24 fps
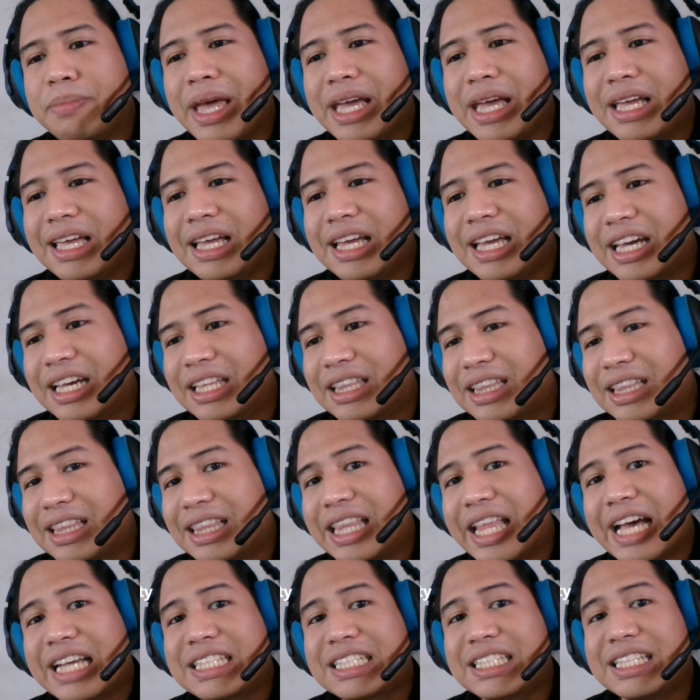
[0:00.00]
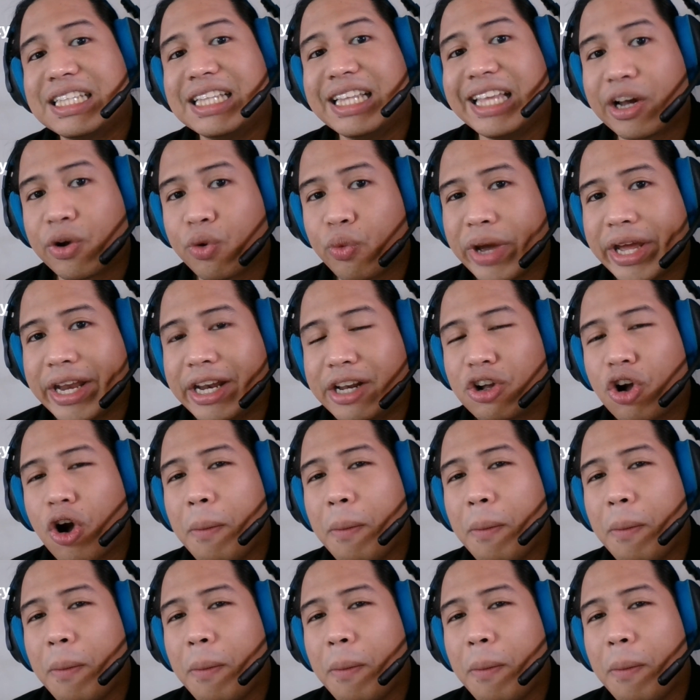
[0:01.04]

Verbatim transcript: making it less liquid